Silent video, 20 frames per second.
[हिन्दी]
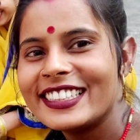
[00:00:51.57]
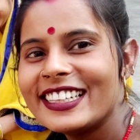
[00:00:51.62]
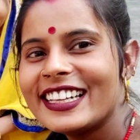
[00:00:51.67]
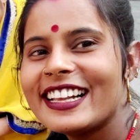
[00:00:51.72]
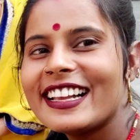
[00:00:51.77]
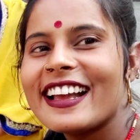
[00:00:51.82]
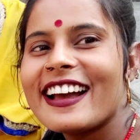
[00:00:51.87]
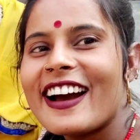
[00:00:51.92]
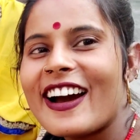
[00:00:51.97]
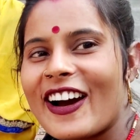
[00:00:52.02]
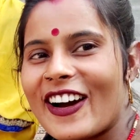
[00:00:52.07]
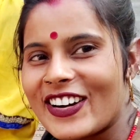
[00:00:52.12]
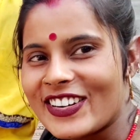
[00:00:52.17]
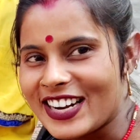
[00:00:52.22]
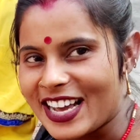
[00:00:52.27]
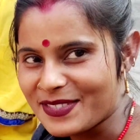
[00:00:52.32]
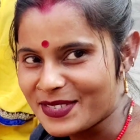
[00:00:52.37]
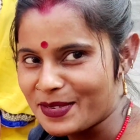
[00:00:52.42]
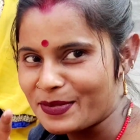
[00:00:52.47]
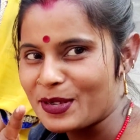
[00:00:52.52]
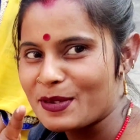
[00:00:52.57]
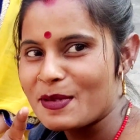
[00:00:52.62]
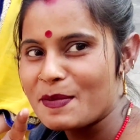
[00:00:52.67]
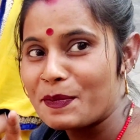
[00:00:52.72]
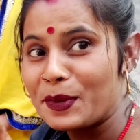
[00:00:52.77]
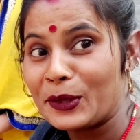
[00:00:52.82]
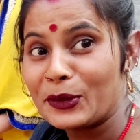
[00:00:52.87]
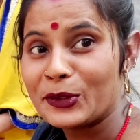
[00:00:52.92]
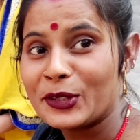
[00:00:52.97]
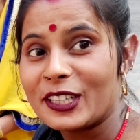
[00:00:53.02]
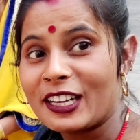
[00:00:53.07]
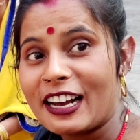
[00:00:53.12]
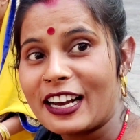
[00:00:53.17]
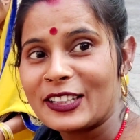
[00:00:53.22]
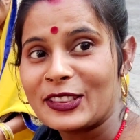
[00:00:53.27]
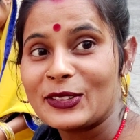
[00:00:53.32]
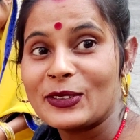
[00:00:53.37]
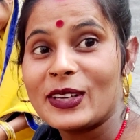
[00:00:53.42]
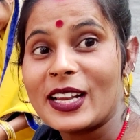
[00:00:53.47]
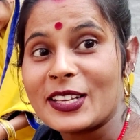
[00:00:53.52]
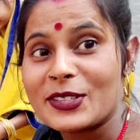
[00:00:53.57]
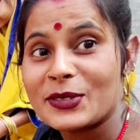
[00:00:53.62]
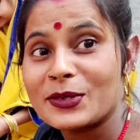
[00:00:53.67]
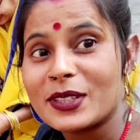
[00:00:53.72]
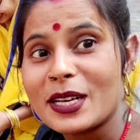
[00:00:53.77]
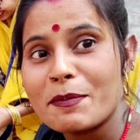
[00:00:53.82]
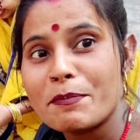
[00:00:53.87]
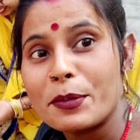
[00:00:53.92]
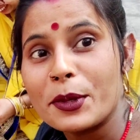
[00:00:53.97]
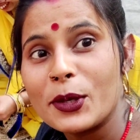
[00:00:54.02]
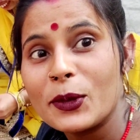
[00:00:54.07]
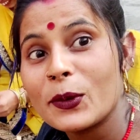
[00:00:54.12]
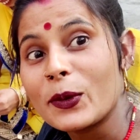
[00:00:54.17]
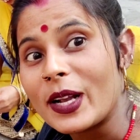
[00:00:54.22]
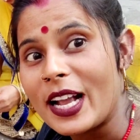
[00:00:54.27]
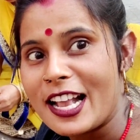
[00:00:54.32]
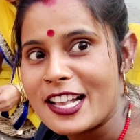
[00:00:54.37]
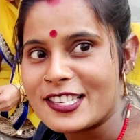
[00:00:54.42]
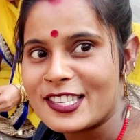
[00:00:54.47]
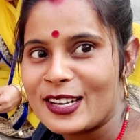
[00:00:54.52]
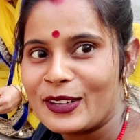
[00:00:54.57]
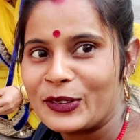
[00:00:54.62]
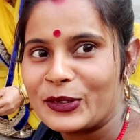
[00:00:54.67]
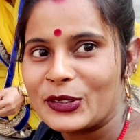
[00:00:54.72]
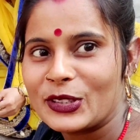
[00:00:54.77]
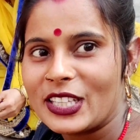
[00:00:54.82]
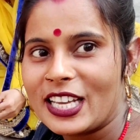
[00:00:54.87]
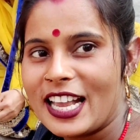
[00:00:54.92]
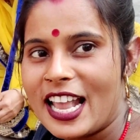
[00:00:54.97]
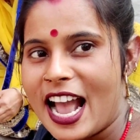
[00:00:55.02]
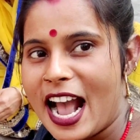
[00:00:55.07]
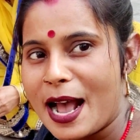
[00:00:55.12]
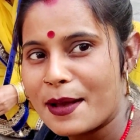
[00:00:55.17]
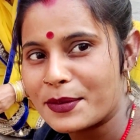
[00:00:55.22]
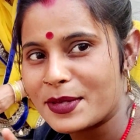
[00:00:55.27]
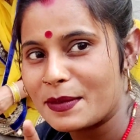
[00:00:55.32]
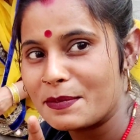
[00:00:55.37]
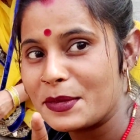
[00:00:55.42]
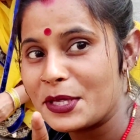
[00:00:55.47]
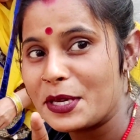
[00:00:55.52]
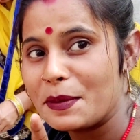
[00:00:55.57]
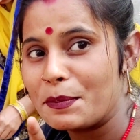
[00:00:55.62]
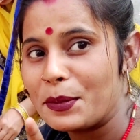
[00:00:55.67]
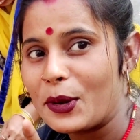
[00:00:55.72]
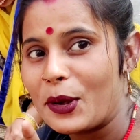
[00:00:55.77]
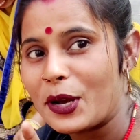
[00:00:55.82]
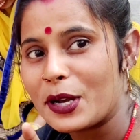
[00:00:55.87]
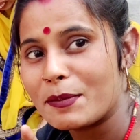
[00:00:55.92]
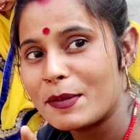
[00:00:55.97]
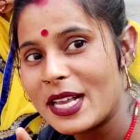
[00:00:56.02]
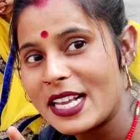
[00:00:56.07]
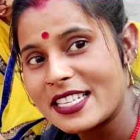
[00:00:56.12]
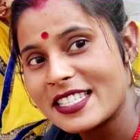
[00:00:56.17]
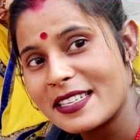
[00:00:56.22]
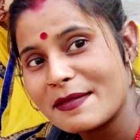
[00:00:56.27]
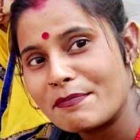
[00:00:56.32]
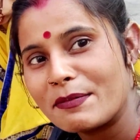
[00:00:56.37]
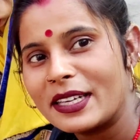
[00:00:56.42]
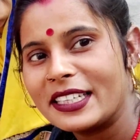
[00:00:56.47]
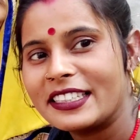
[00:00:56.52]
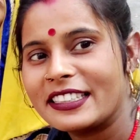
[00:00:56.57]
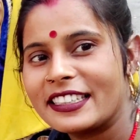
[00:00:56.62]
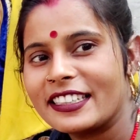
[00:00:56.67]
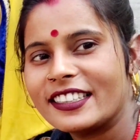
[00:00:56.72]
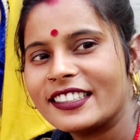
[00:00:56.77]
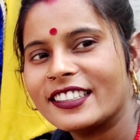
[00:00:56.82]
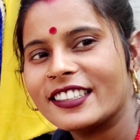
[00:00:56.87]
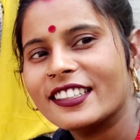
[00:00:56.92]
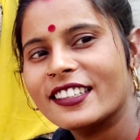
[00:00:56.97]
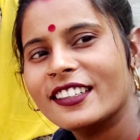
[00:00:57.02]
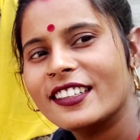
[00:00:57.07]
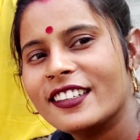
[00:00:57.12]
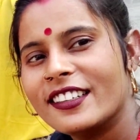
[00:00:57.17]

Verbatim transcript: और आप सबको मैं पिल्लू दिखाती हूँ लहसुन का पिल्लू कैसा होता है आप सब मेरे ब्लॉग में ऐसे बने रहिए